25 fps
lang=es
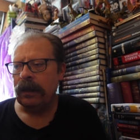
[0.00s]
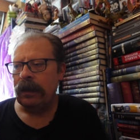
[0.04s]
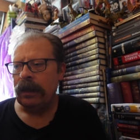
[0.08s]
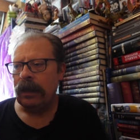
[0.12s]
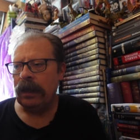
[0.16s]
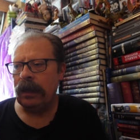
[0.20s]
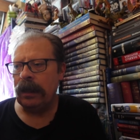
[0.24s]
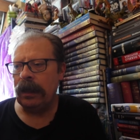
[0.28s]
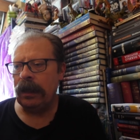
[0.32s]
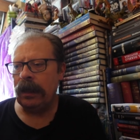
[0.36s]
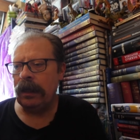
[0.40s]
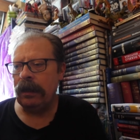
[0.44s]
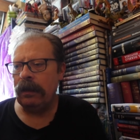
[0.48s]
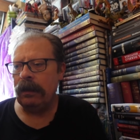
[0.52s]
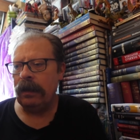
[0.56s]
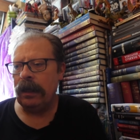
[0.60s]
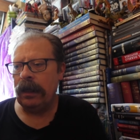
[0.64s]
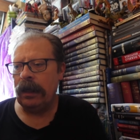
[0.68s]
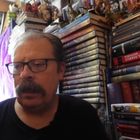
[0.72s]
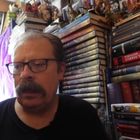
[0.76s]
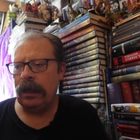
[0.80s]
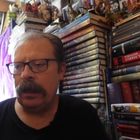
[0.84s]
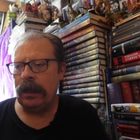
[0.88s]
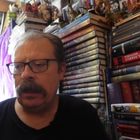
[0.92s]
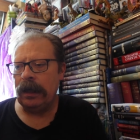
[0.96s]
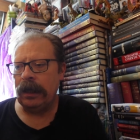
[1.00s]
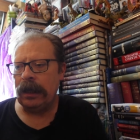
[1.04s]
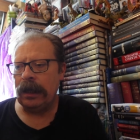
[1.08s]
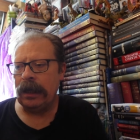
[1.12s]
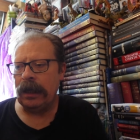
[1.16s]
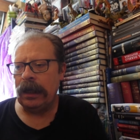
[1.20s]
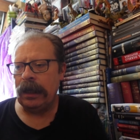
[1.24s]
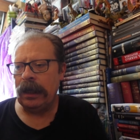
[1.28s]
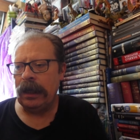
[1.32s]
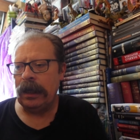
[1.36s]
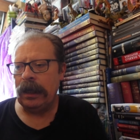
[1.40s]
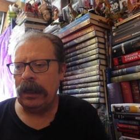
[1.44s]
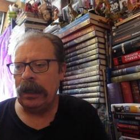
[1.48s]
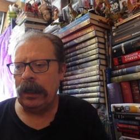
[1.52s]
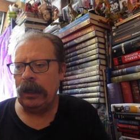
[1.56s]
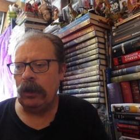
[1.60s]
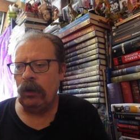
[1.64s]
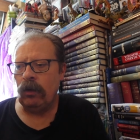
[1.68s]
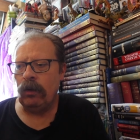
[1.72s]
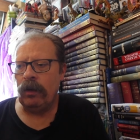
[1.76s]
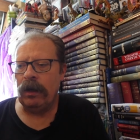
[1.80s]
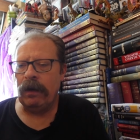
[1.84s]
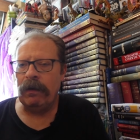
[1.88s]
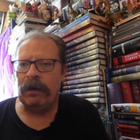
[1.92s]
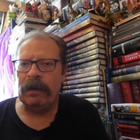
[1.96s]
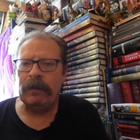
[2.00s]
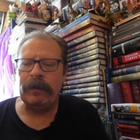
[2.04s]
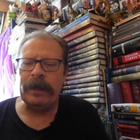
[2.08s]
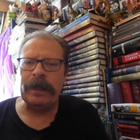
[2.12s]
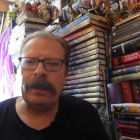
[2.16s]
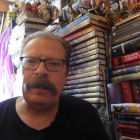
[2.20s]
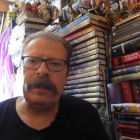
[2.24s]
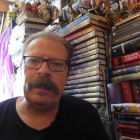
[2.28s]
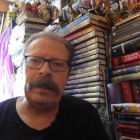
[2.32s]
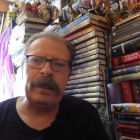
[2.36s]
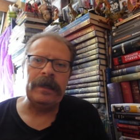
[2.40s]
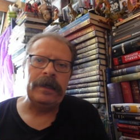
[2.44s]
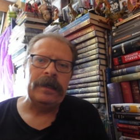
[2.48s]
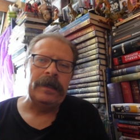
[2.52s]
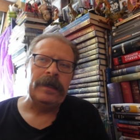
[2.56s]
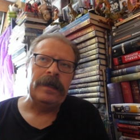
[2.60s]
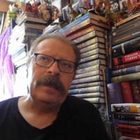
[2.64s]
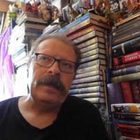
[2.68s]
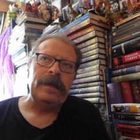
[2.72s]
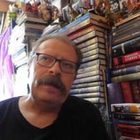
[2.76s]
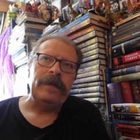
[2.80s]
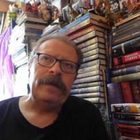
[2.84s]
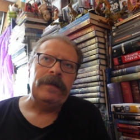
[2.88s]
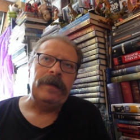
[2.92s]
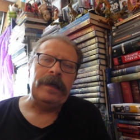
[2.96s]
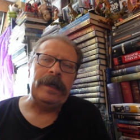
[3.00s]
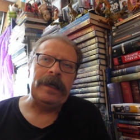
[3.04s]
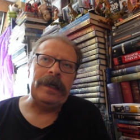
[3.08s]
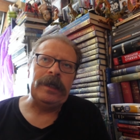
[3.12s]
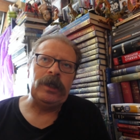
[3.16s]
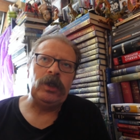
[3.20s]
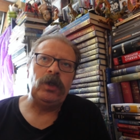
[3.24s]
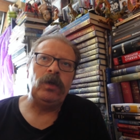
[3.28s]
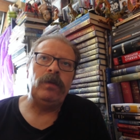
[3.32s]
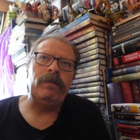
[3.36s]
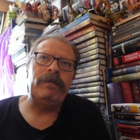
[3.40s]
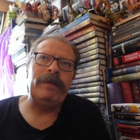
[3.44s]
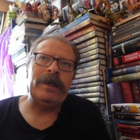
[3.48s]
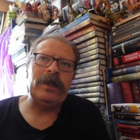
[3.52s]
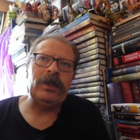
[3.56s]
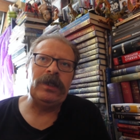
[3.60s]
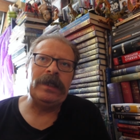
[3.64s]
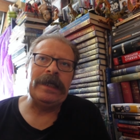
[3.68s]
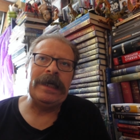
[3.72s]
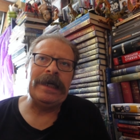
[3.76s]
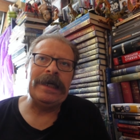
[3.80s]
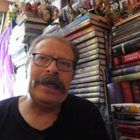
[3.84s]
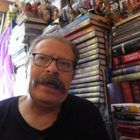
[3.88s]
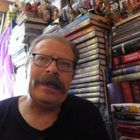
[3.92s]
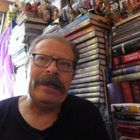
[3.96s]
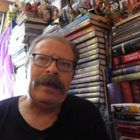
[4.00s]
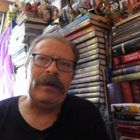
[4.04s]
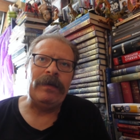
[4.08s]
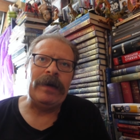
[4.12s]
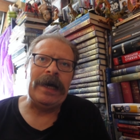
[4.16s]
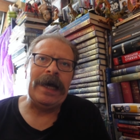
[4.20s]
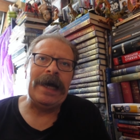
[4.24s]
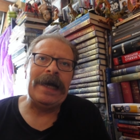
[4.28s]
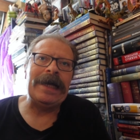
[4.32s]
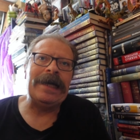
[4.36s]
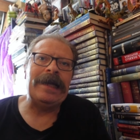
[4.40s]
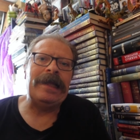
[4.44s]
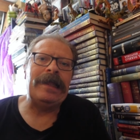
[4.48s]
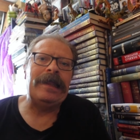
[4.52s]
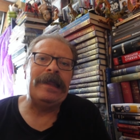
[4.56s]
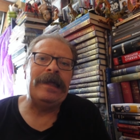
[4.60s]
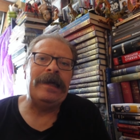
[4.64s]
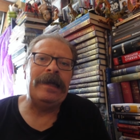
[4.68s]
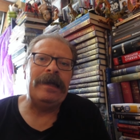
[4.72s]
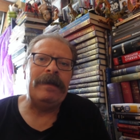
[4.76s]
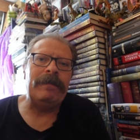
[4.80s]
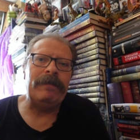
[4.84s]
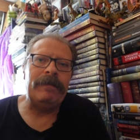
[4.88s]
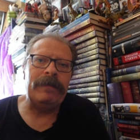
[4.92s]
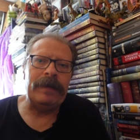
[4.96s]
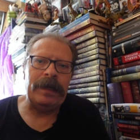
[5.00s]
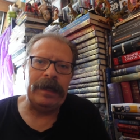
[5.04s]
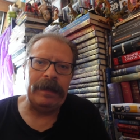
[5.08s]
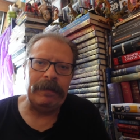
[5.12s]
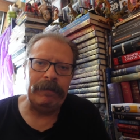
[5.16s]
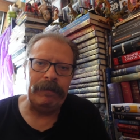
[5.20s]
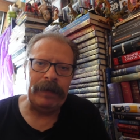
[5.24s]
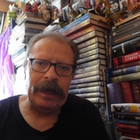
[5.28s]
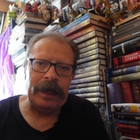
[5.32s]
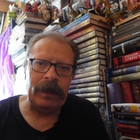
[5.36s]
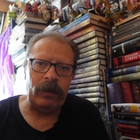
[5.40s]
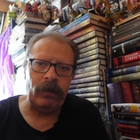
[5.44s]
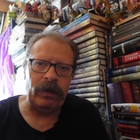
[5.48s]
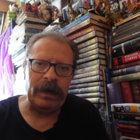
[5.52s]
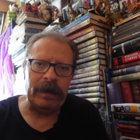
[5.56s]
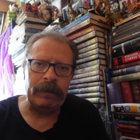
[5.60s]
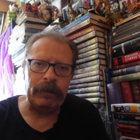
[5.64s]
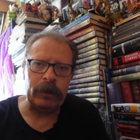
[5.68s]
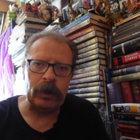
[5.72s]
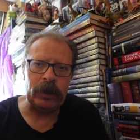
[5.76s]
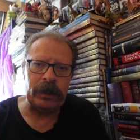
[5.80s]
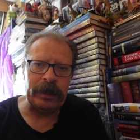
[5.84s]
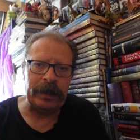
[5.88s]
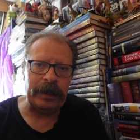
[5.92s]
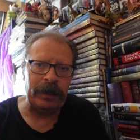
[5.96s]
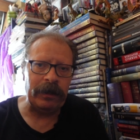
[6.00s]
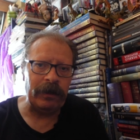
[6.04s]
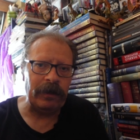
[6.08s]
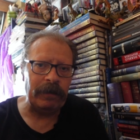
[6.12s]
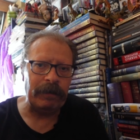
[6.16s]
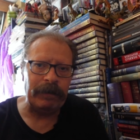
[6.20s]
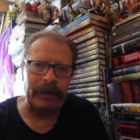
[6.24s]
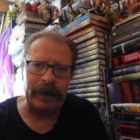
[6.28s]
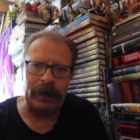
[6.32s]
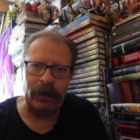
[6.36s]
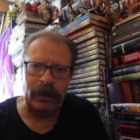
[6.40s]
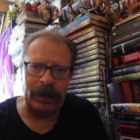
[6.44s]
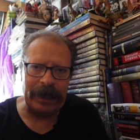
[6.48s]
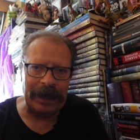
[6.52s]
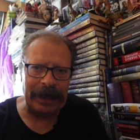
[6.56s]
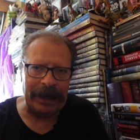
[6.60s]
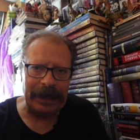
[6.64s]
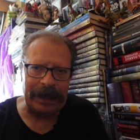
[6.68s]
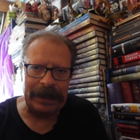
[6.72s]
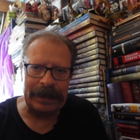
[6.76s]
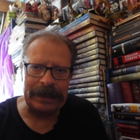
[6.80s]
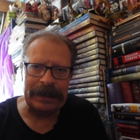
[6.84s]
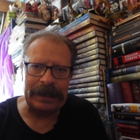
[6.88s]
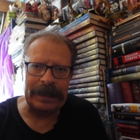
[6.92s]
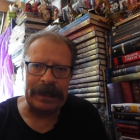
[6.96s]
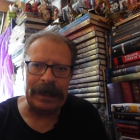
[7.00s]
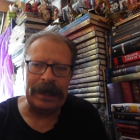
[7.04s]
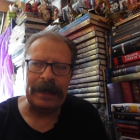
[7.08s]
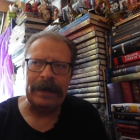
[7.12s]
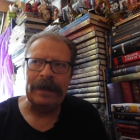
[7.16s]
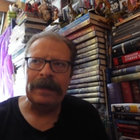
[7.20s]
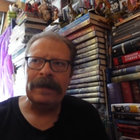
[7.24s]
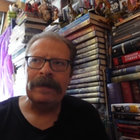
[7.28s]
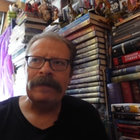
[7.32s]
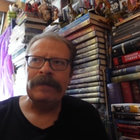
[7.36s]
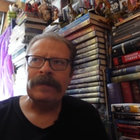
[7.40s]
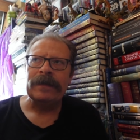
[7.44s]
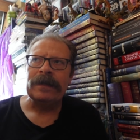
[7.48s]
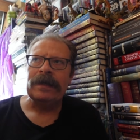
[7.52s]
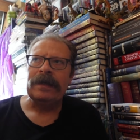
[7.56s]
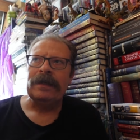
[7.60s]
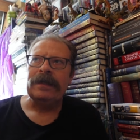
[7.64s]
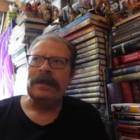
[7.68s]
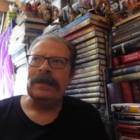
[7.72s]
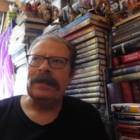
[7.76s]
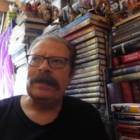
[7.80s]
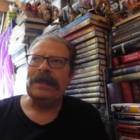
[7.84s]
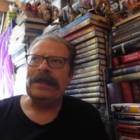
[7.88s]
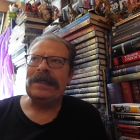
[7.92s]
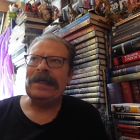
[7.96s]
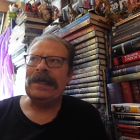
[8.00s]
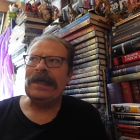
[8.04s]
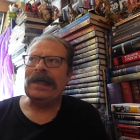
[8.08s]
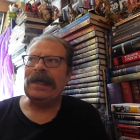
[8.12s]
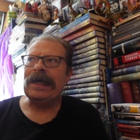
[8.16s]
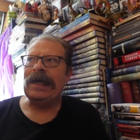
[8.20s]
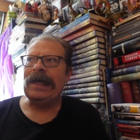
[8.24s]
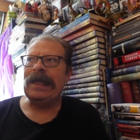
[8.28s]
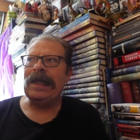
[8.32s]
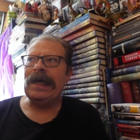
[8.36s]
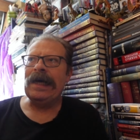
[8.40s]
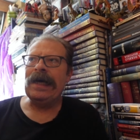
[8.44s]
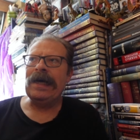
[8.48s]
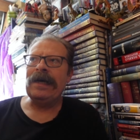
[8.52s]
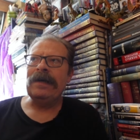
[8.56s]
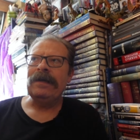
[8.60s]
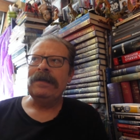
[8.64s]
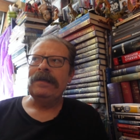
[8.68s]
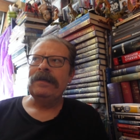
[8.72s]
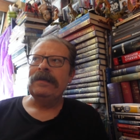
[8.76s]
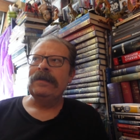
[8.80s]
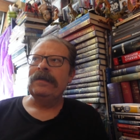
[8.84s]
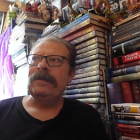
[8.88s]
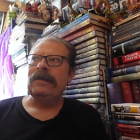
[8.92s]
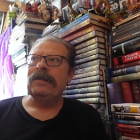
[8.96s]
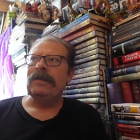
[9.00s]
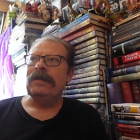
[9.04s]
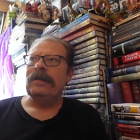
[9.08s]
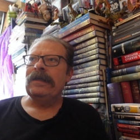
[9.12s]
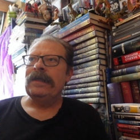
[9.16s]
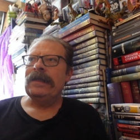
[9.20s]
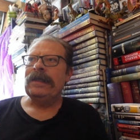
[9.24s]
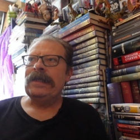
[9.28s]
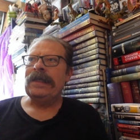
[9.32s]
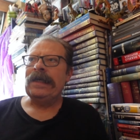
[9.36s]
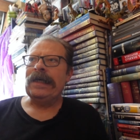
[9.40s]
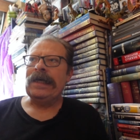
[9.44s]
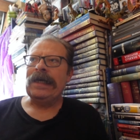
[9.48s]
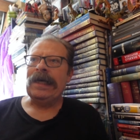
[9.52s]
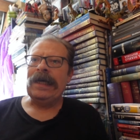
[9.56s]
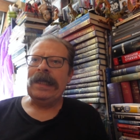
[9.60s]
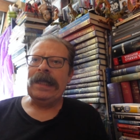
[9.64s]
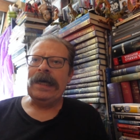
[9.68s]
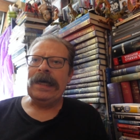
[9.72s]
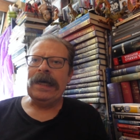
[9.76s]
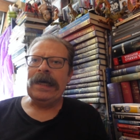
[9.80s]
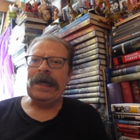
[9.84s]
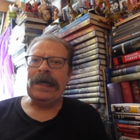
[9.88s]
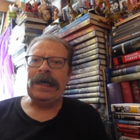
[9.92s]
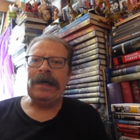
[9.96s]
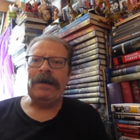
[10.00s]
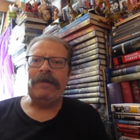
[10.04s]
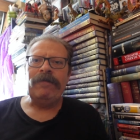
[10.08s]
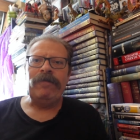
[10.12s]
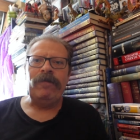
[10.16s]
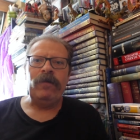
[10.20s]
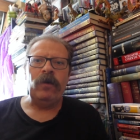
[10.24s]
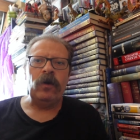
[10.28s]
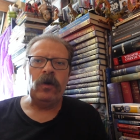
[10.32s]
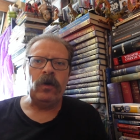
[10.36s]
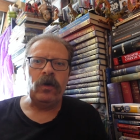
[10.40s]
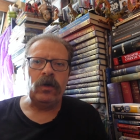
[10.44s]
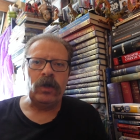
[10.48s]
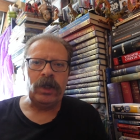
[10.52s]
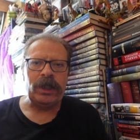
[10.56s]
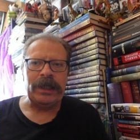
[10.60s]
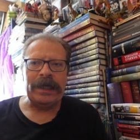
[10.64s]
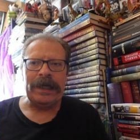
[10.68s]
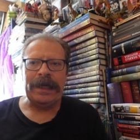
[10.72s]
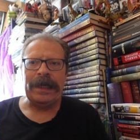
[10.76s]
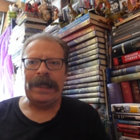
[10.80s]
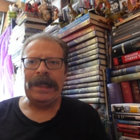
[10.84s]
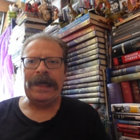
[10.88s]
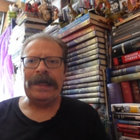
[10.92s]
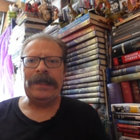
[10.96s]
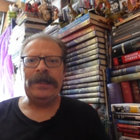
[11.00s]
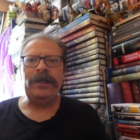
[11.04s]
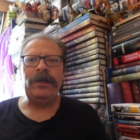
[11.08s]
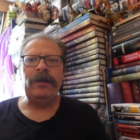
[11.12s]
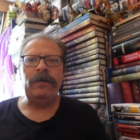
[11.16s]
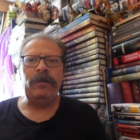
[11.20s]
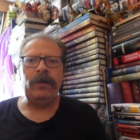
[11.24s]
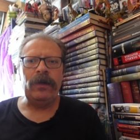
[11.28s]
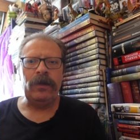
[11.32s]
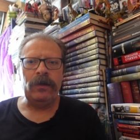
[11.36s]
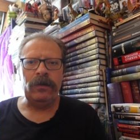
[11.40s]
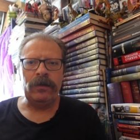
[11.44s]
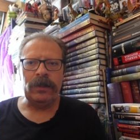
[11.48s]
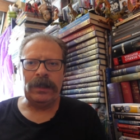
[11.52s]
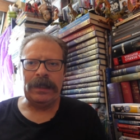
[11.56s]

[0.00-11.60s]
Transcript: y eh, que indudablemente es un personaje que va a crecer en, películas posteriores, pero que en esta se queda, se queda flojo, se queda tibio,